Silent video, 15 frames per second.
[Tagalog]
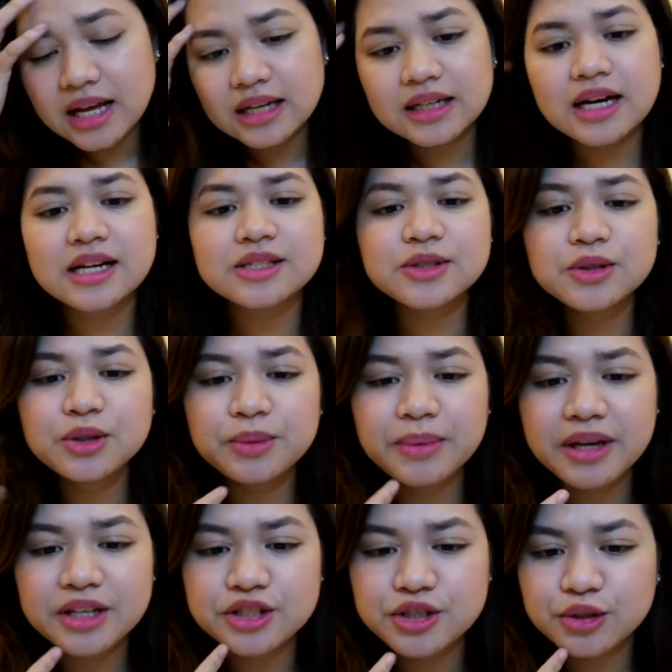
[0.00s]
Kaso,
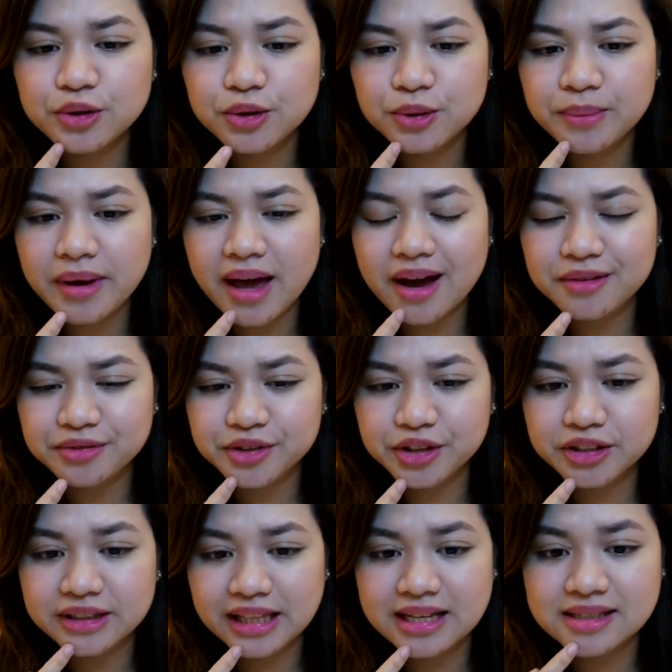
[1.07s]
medyo may
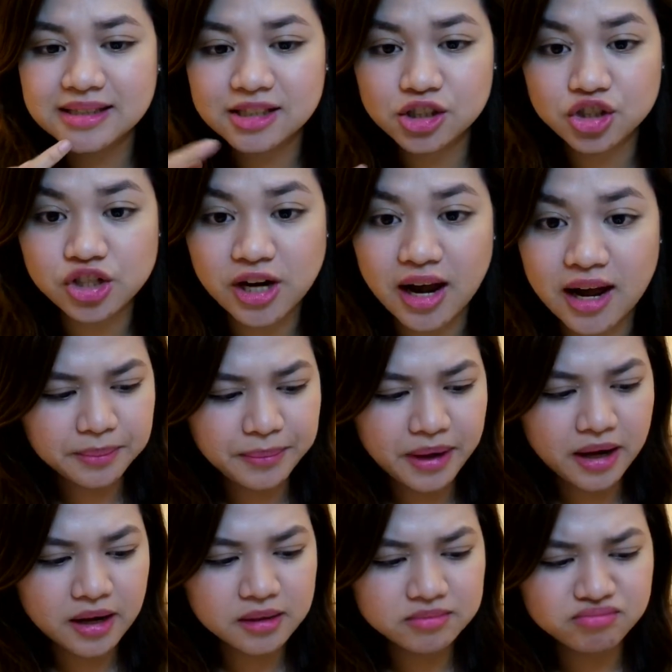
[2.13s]
aftertaste siya.
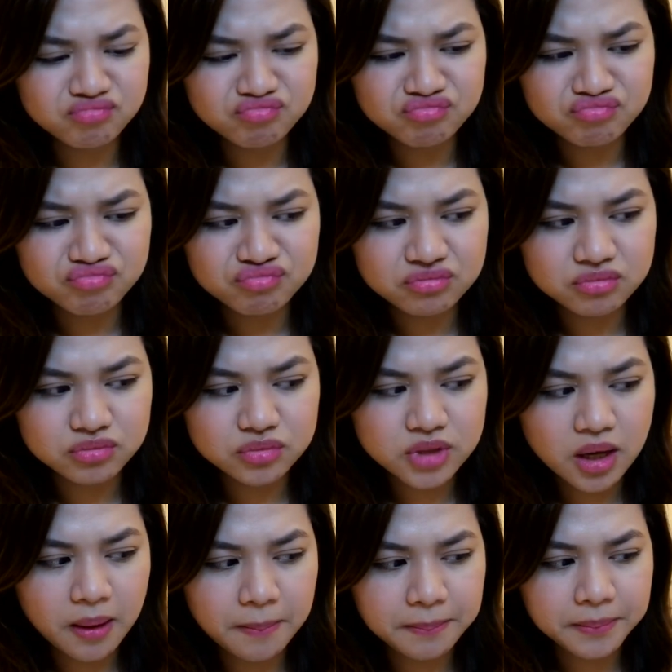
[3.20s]
Parang,
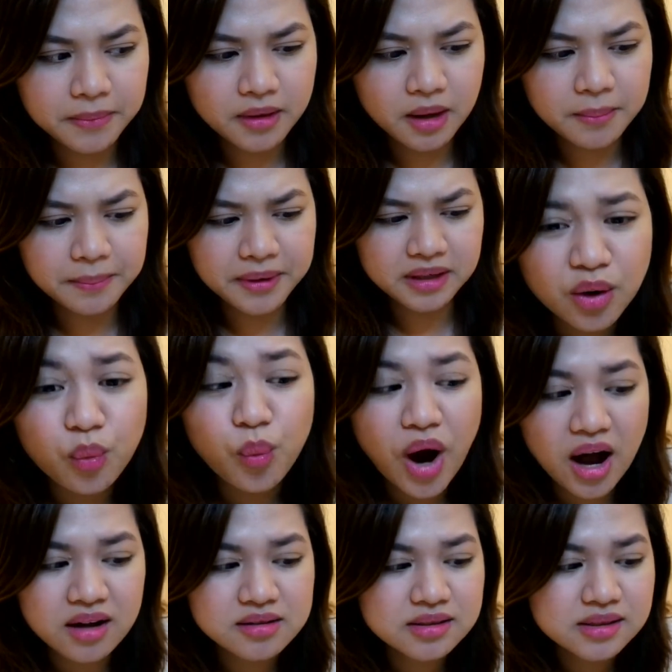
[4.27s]
parang
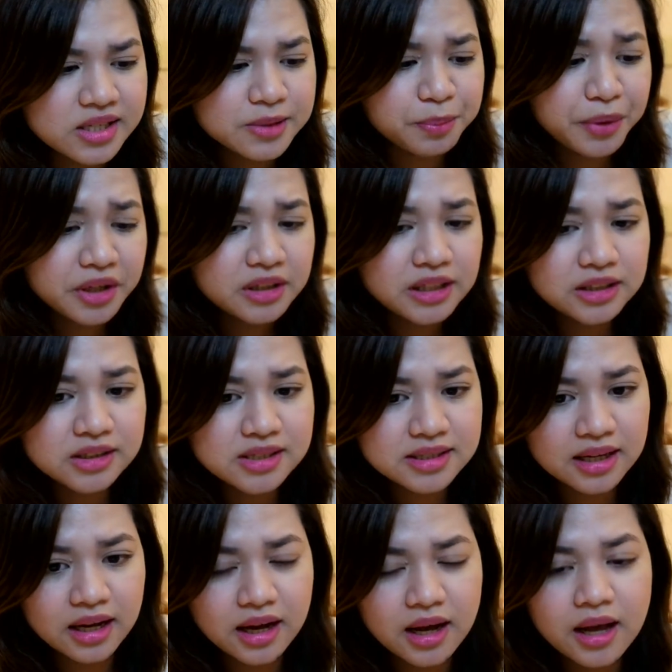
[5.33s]
wax. Spread dito
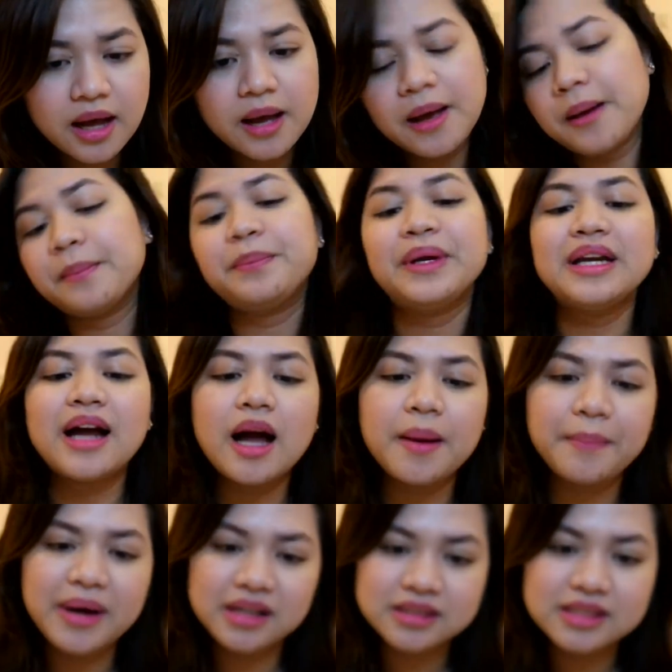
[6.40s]
sa
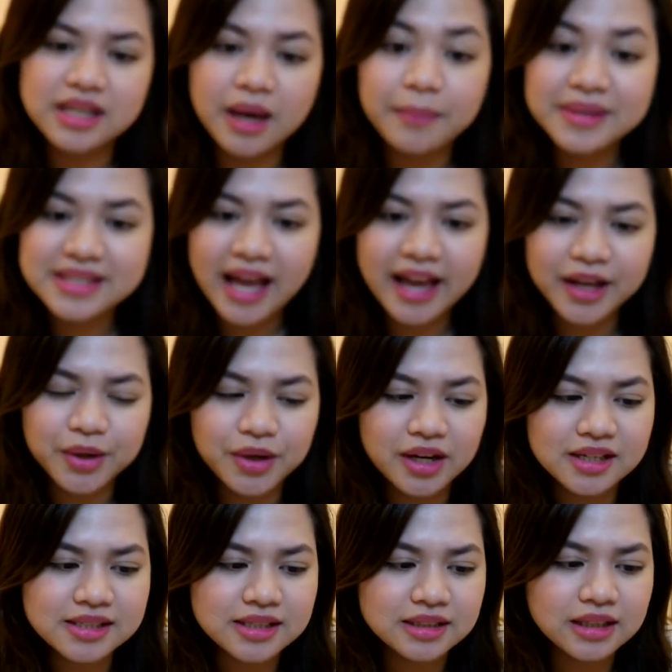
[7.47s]
pinaka-box niya, basahin ko
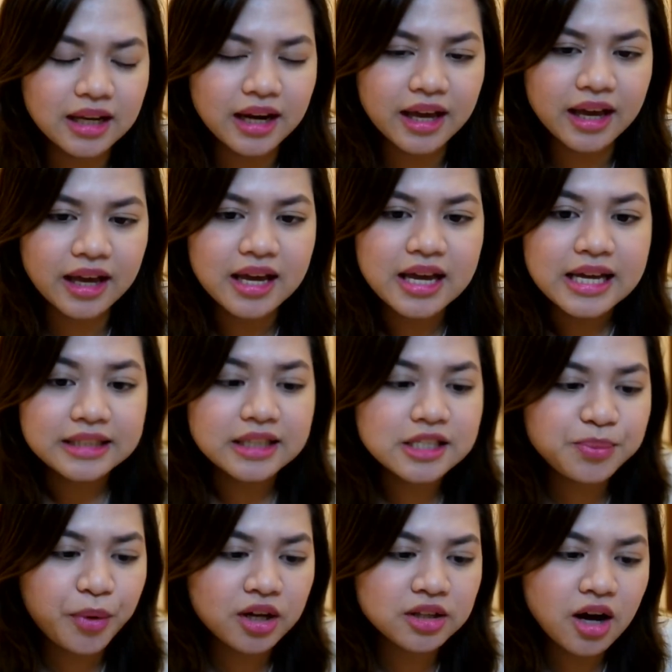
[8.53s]
lang sandali.
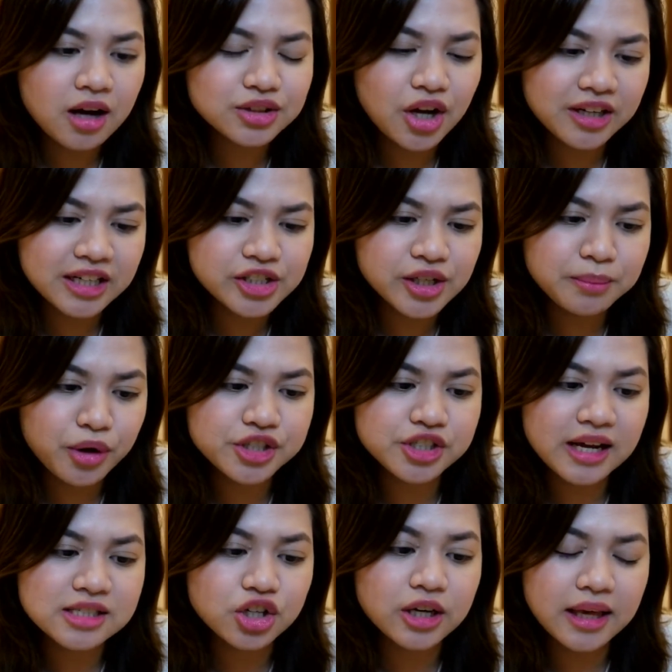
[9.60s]
This product nourish and
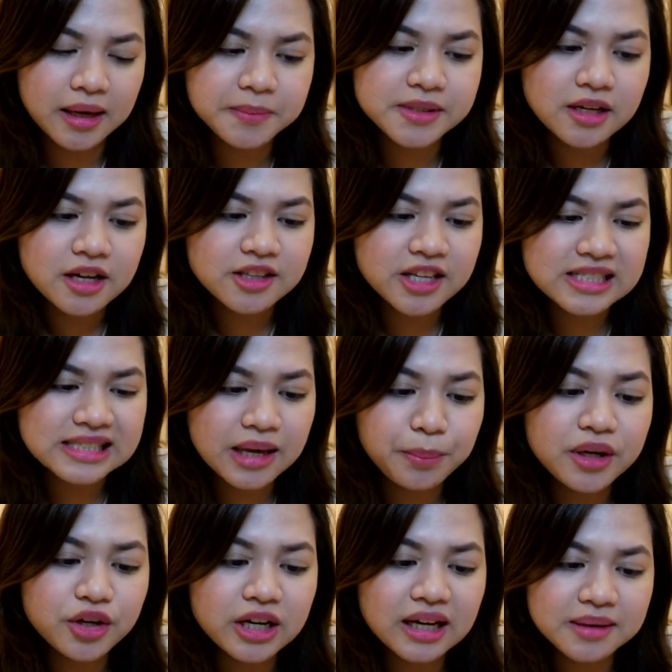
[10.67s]
moisturize your lips, thus
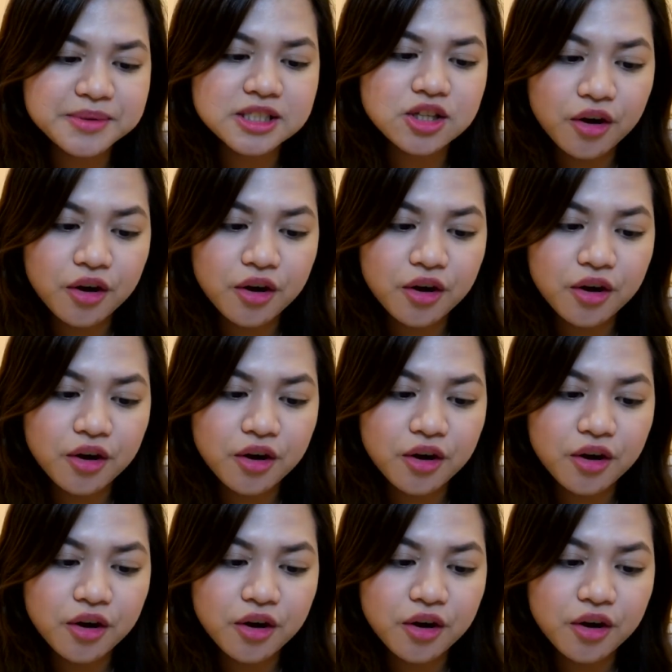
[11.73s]
keeping your lips